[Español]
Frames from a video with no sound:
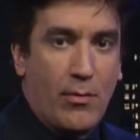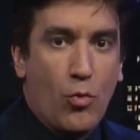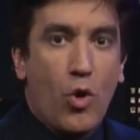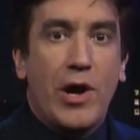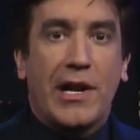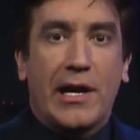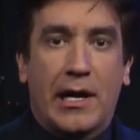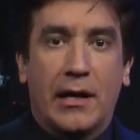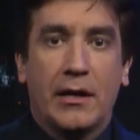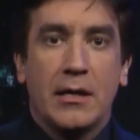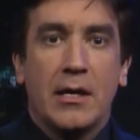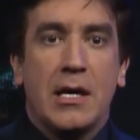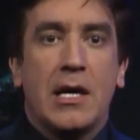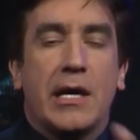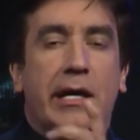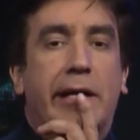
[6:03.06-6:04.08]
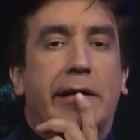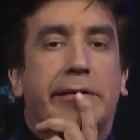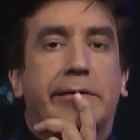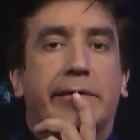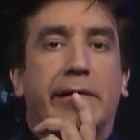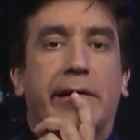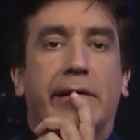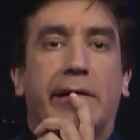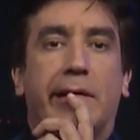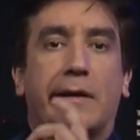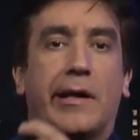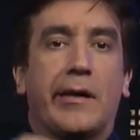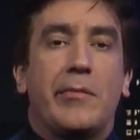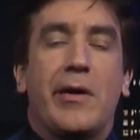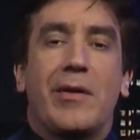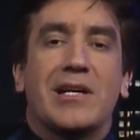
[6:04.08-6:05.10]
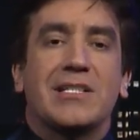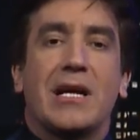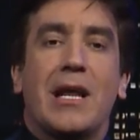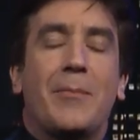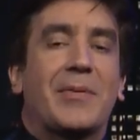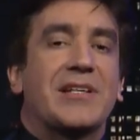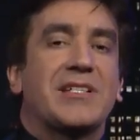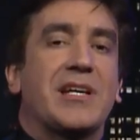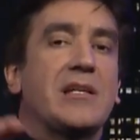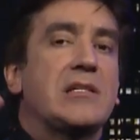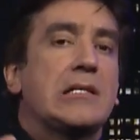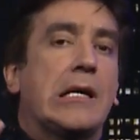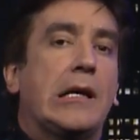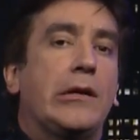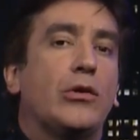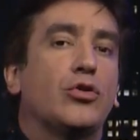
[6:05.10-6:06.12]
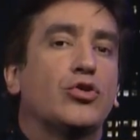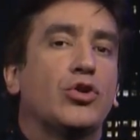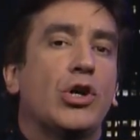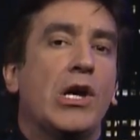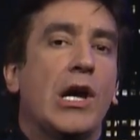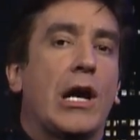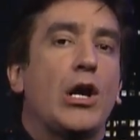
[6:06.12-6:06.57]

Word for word: me muera, este, que me vaya a la presencia de Dios,